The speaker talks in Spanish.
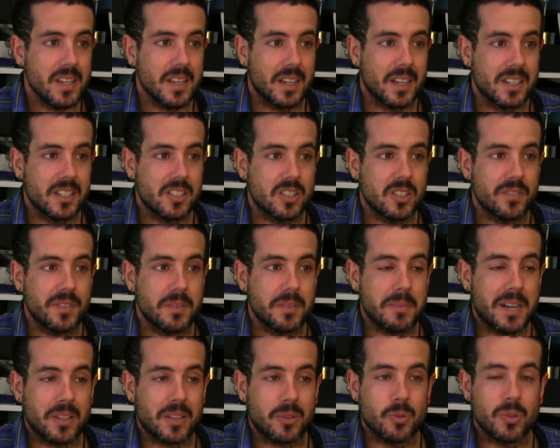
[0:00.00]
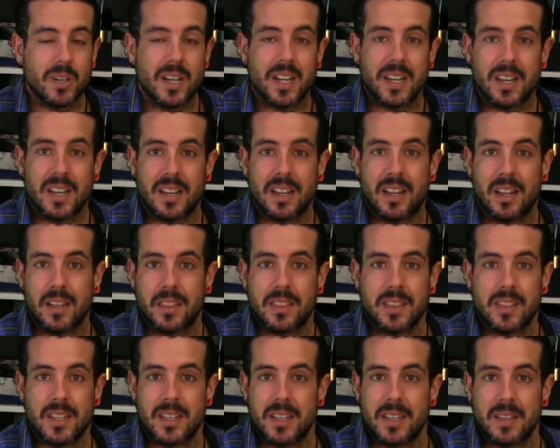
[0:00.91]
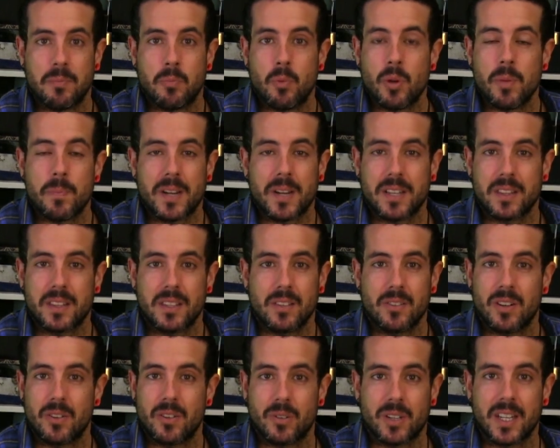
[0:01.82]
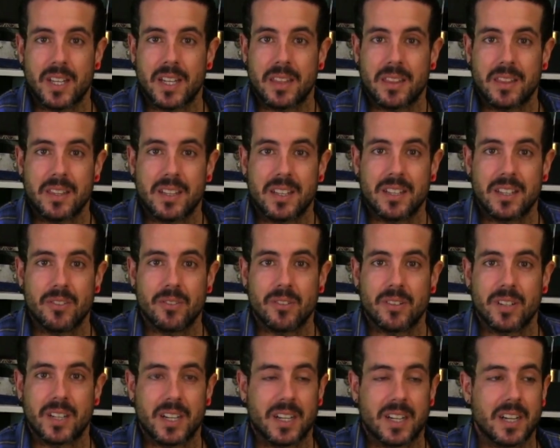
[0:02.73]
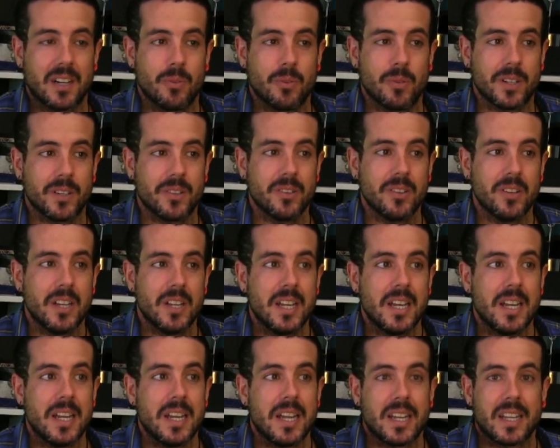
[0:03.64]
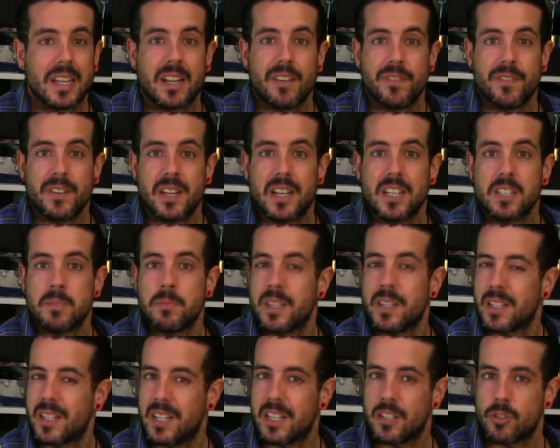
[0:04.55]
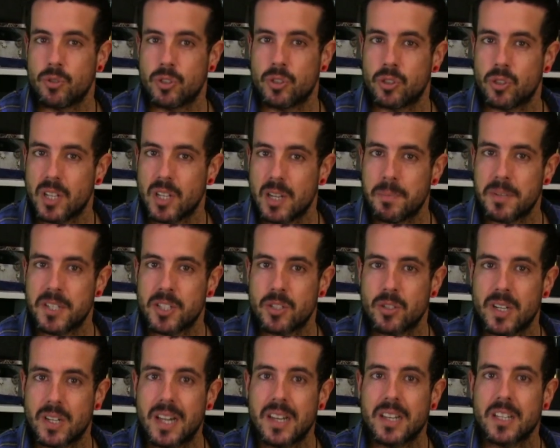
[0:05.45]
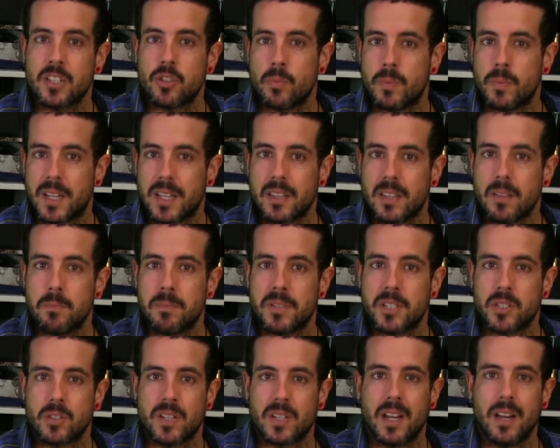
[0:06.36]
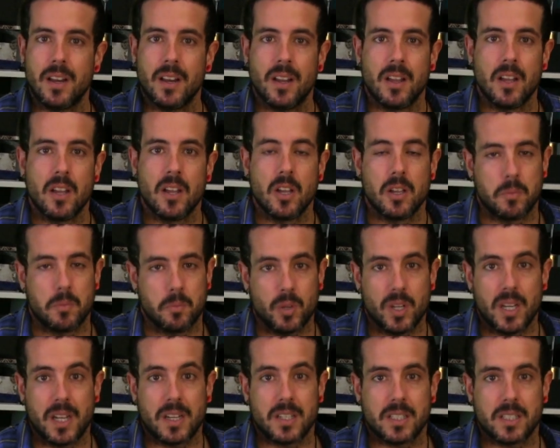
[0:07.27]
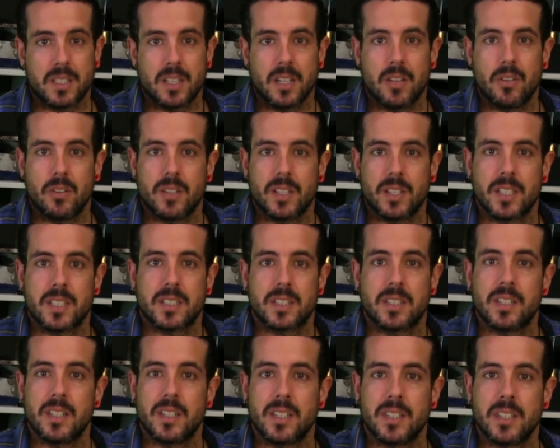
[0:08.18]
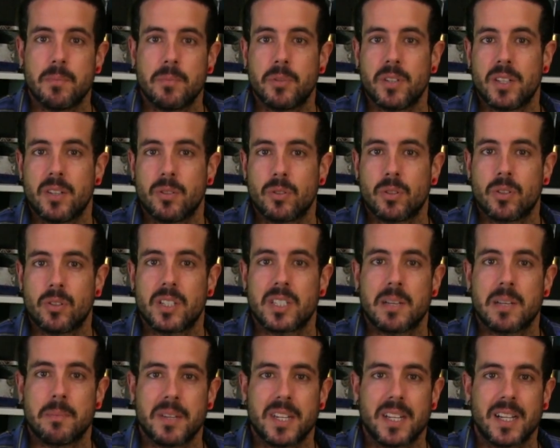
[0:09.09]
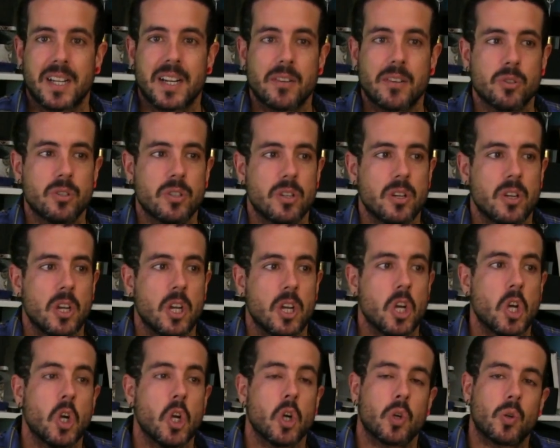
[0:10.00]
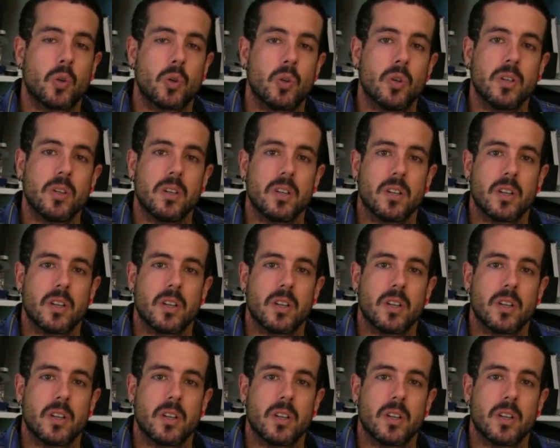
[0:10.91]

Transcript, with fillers: Christopher McDougall hace muy parecido a lo que hace John Krakauer, ¿no? que al final es mezclar su historia personal, de superación personal, muy al estilo de este tipo de autores americanos, con